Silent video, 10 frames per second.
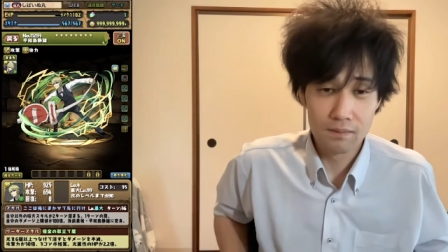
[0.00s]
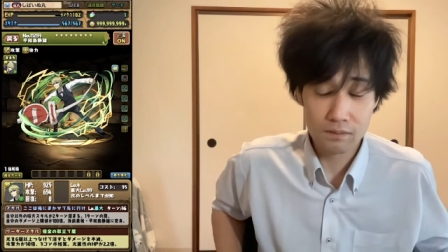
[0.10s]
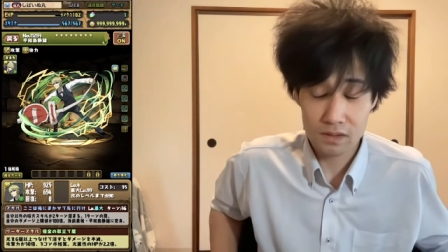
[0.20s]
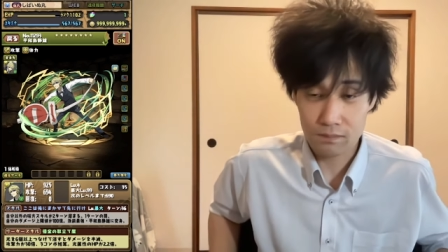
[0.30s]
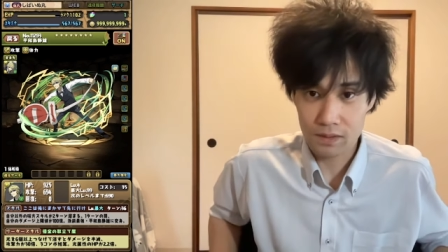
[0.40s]

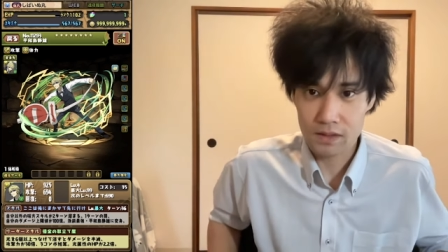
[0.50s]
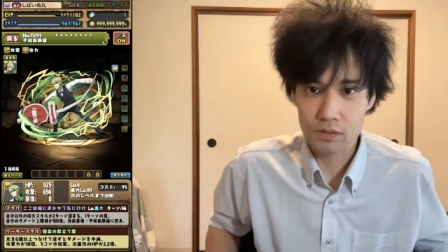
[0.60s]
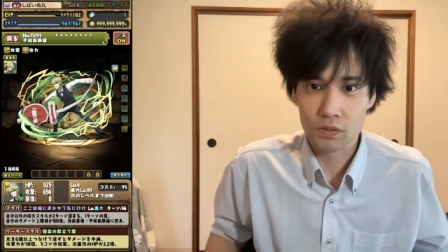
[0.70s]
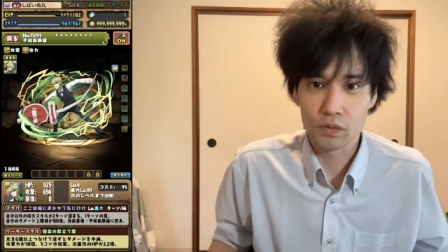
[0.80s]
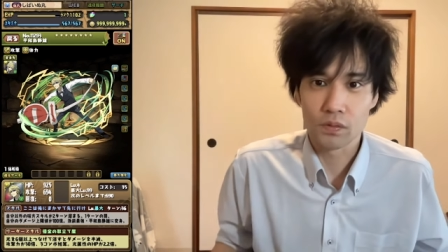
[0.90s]
こちらもね、
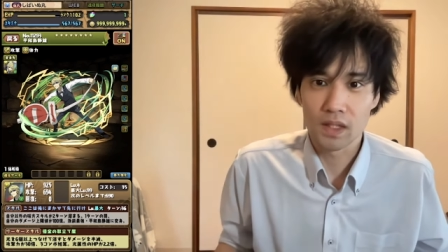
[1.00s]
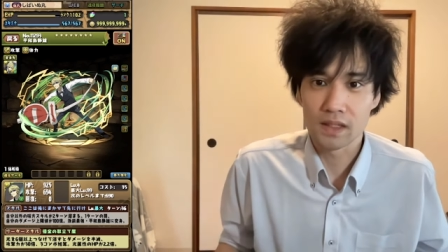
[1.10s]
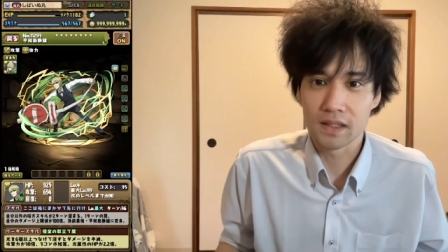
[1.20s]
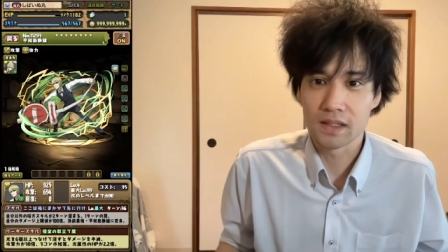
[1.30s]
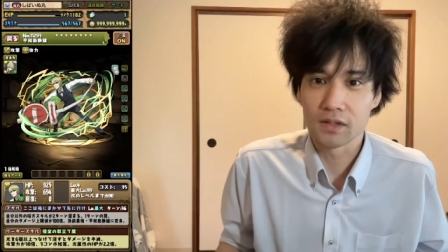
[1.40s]
ちょっといろいろ
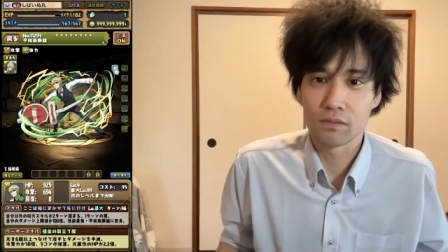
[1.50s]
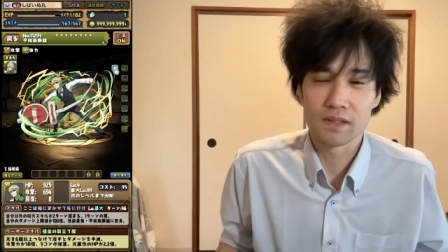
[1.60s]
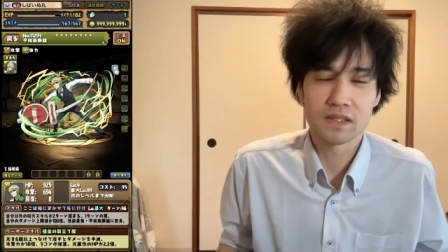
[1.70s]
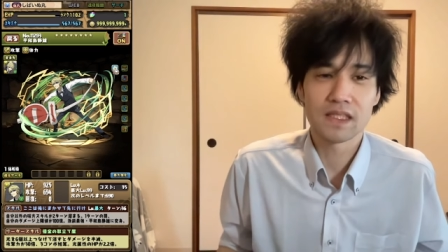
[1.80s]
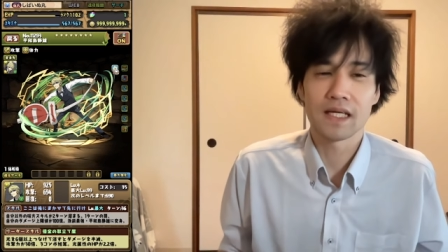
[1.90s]
やっていきたいと思い
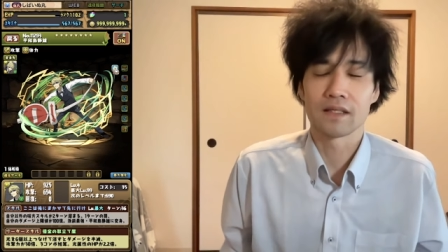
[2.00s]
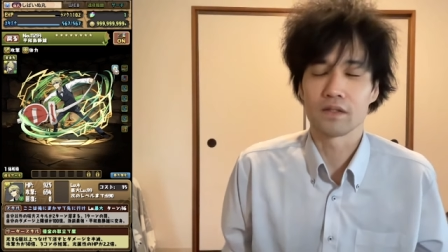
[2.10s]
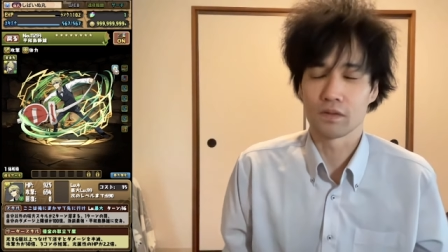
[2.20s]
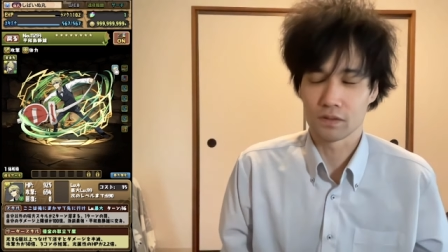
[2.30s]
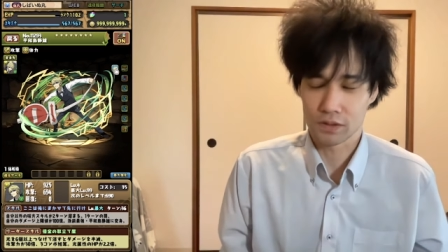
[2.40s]
ますんで、よ
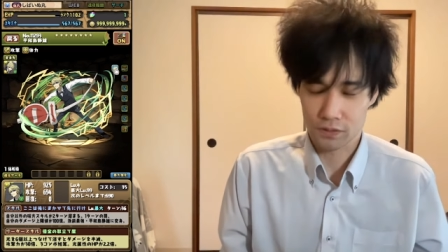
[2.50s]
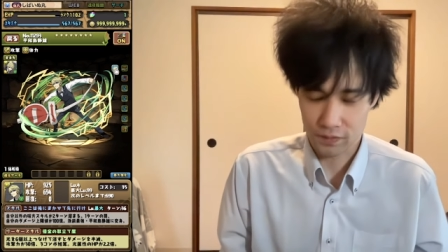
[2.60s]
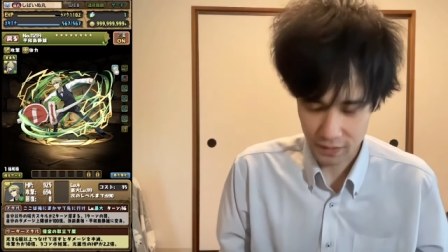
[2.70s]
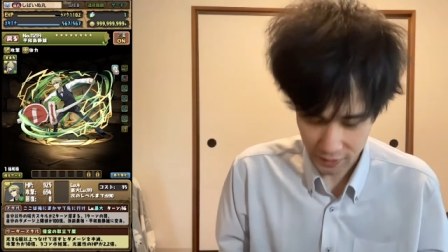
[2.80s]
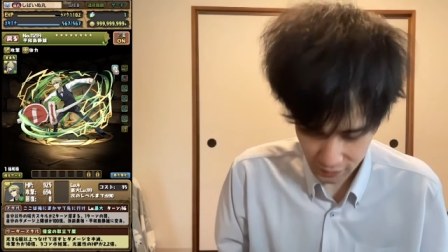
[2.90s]
ろしくお
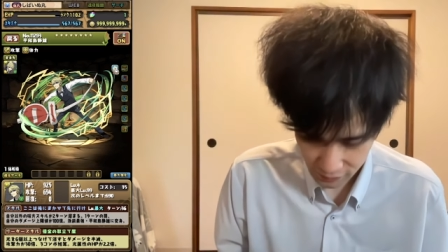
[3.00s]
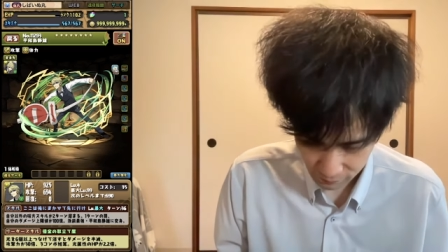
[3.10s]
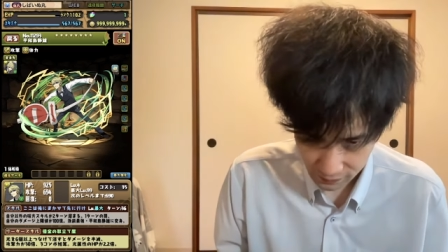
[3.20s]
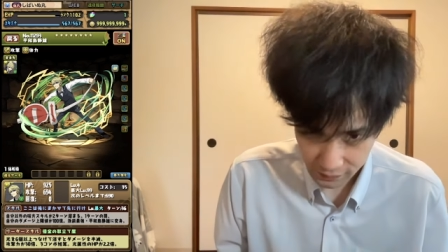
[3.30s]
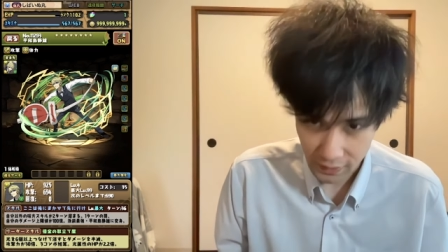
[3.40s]
願い
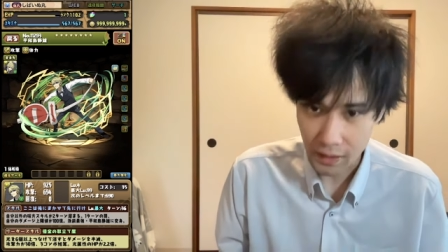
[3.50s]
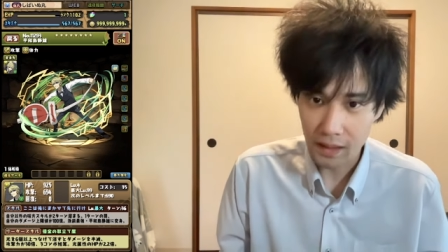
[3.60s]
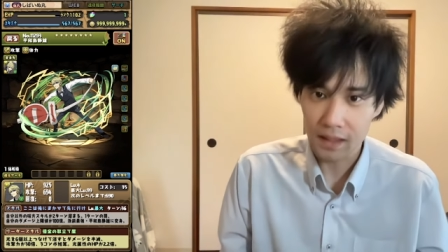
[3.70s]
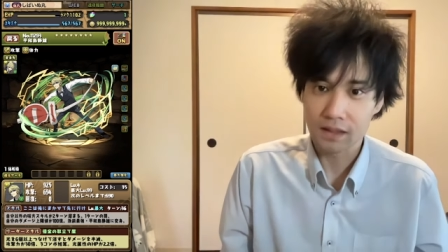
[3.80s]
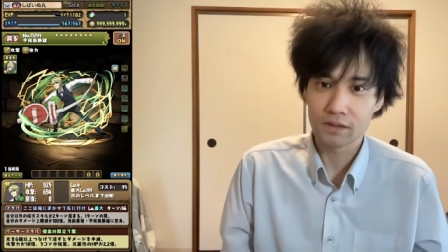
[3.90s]
します。はい、
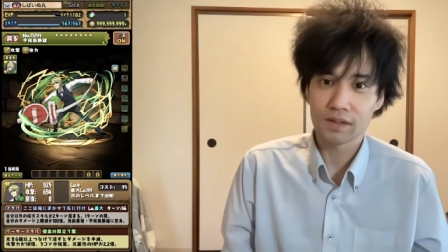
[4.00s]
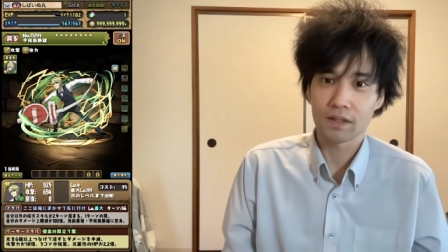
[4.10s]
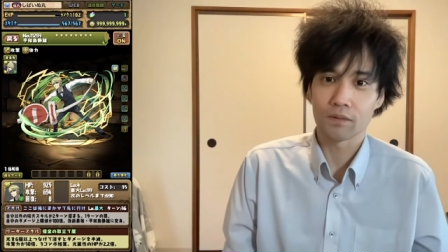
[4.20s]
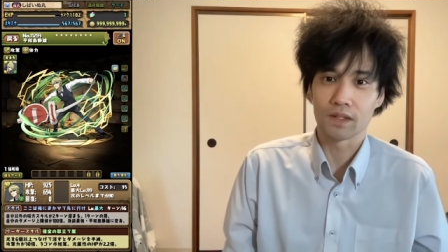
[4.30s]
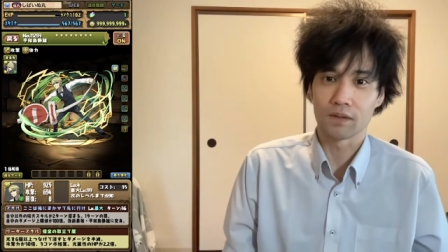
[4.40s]
それで
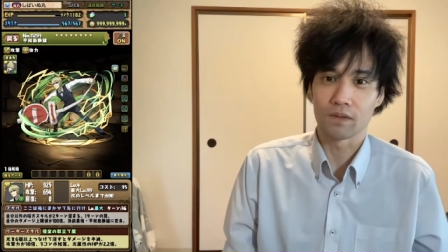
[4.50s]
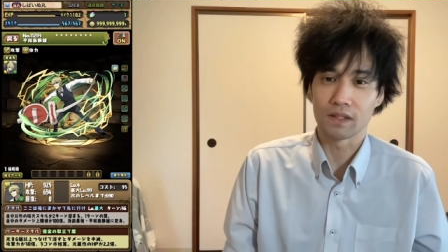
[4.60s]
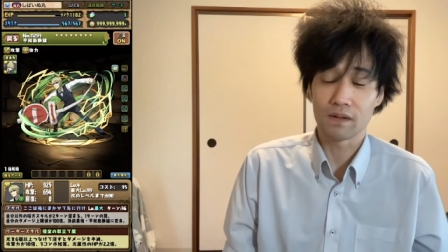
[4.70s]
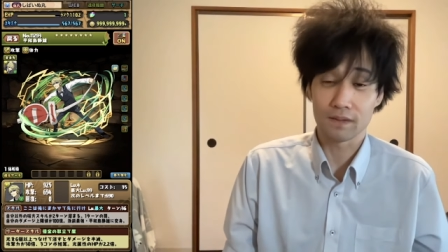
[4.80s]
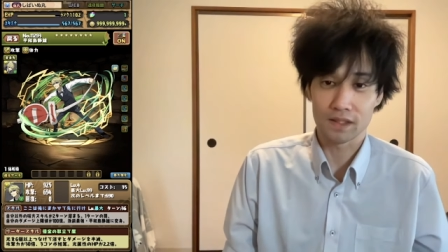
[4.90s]
は今回のお相
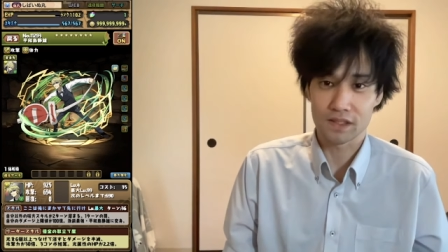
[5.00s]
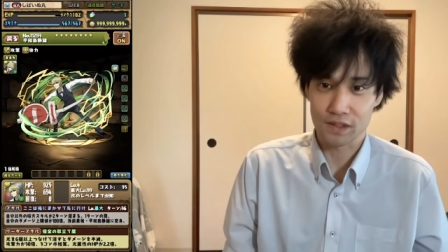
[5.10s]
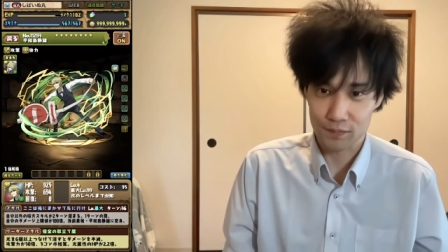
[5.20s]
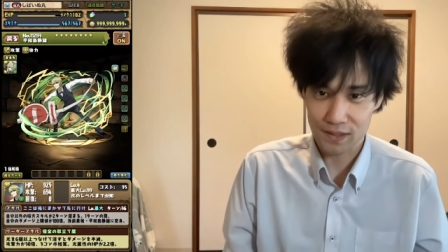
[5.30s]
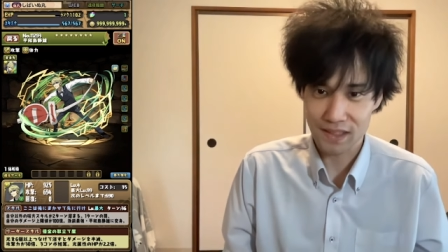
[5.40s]
手は私、
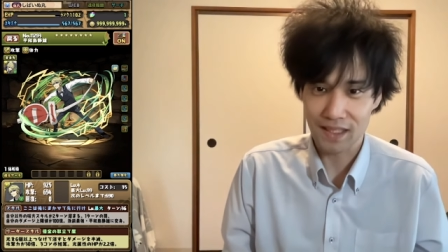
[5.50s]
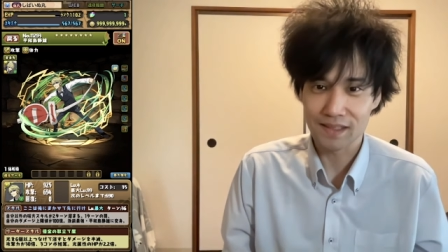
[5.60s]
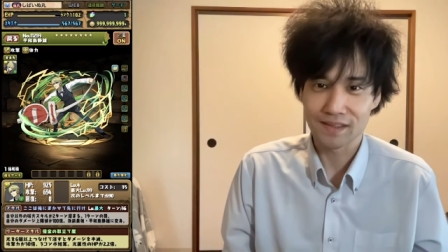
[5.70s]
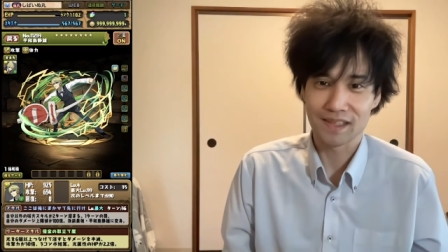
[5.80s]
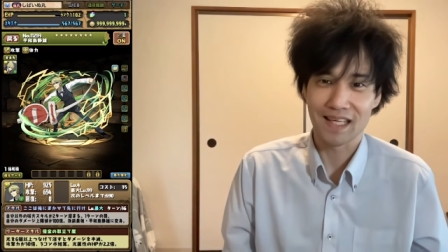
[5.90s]
ゆうでした。
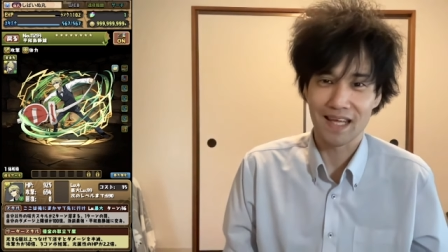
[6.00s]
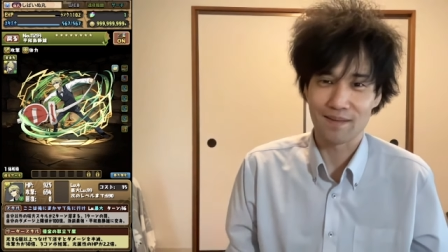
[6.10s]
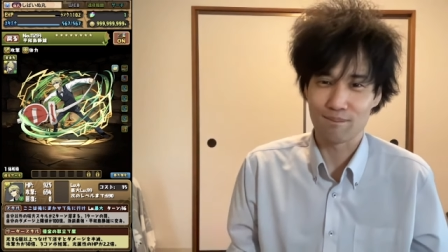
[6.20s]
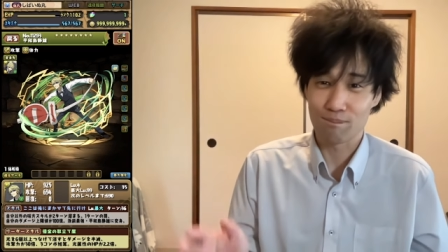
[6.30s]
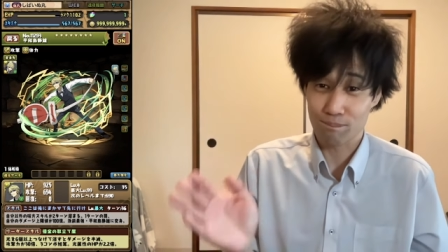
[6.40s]
じゃあね、
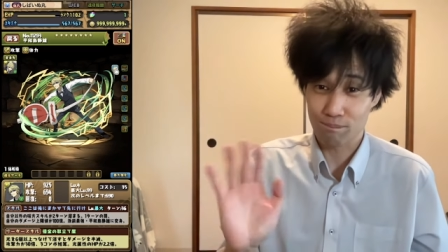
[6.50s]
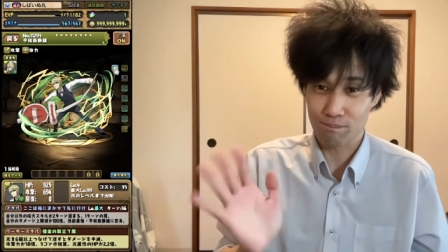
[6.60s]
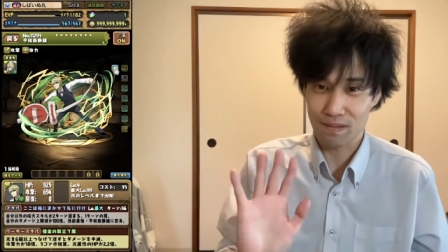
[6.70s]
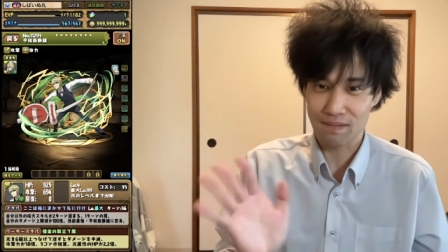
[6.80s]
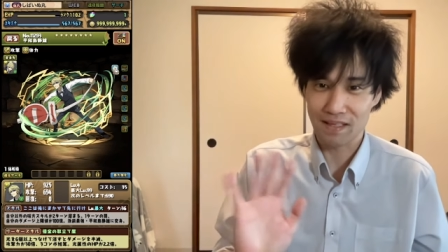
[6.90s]

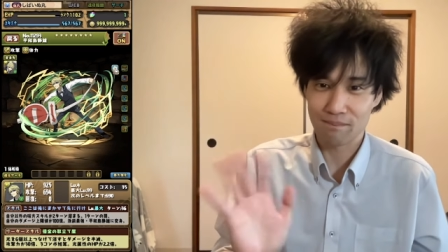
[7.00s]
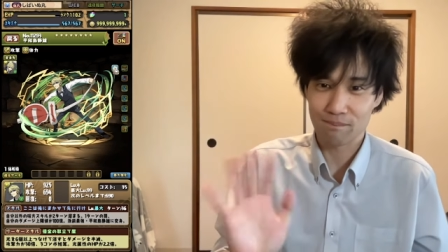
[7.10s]
バイバイ。